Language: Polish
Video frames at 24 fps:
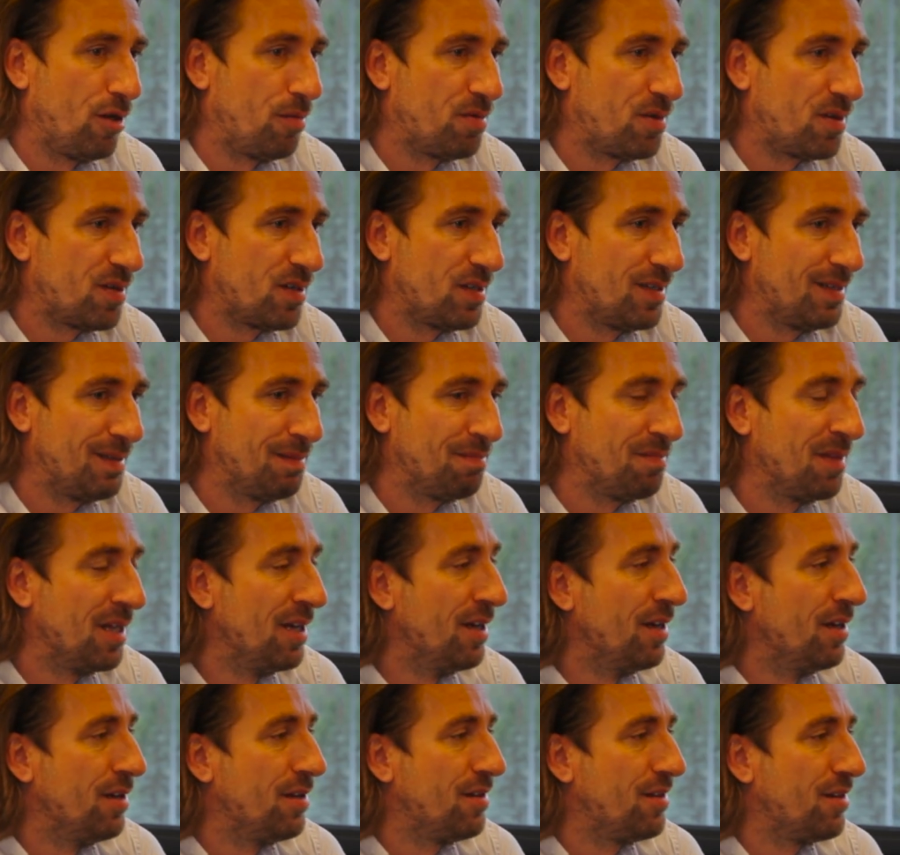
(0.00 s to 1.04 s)
dobrzy,
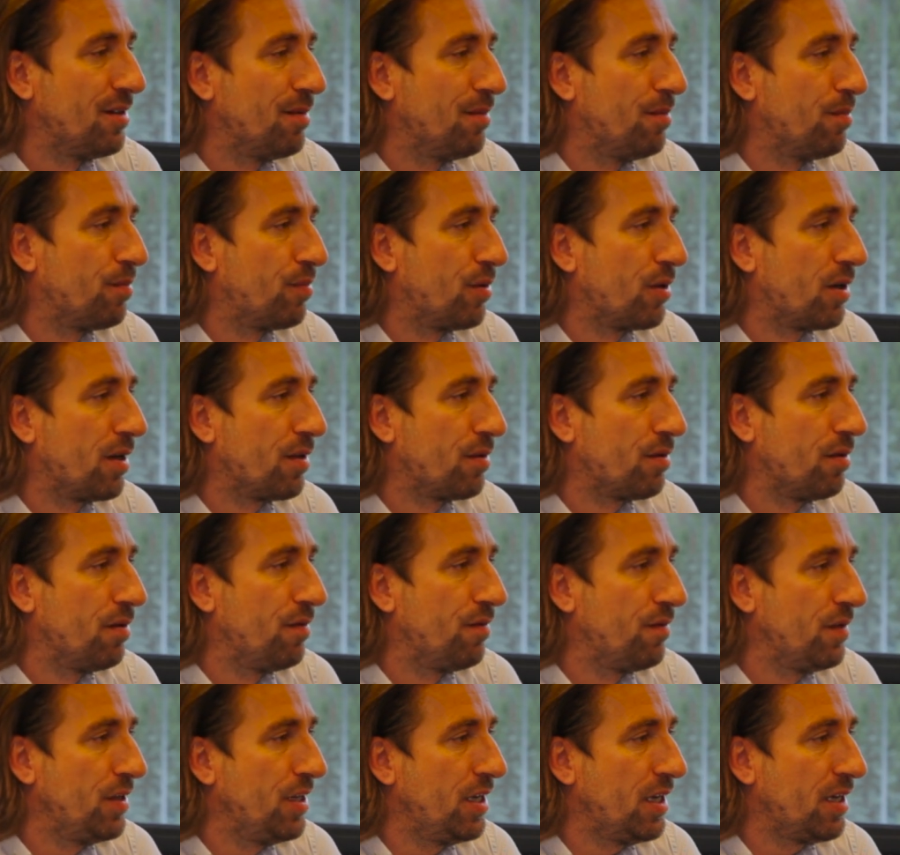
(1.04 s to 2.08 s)
to
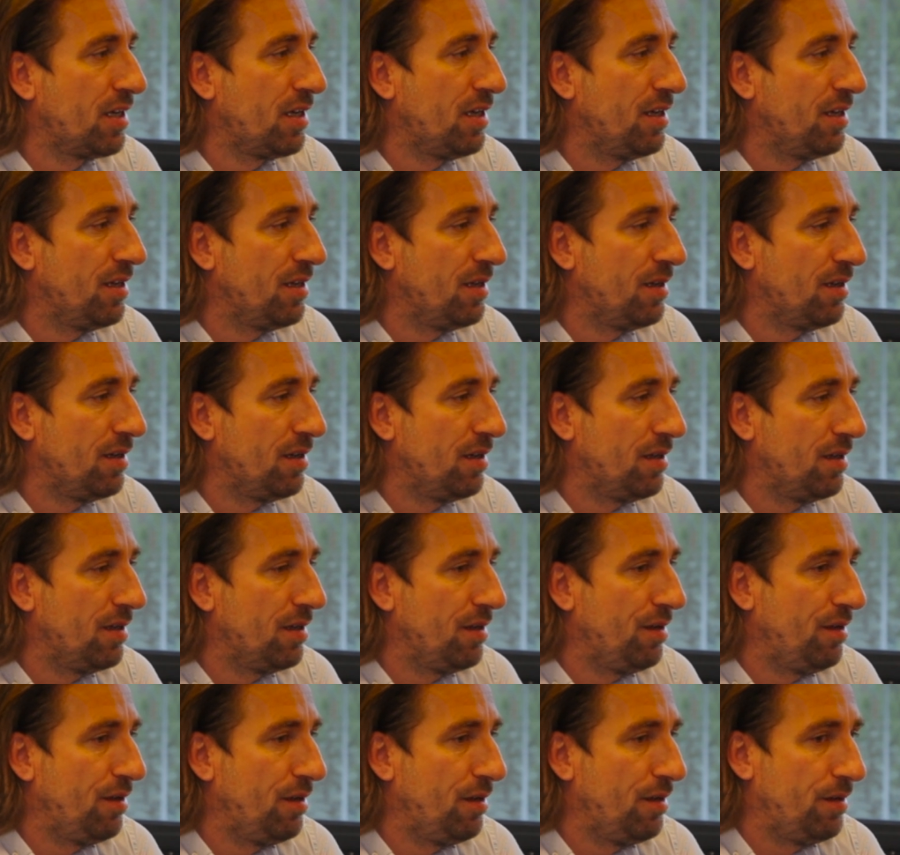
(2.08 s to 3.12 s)
pokazują wyniki
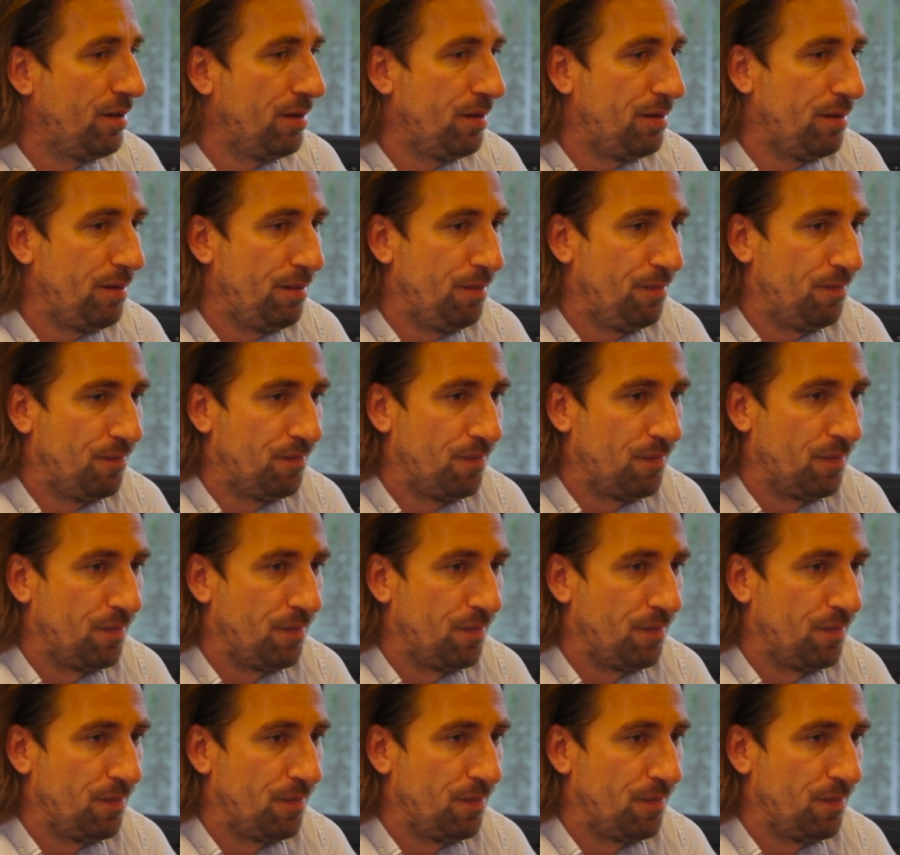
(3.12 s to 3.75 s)
i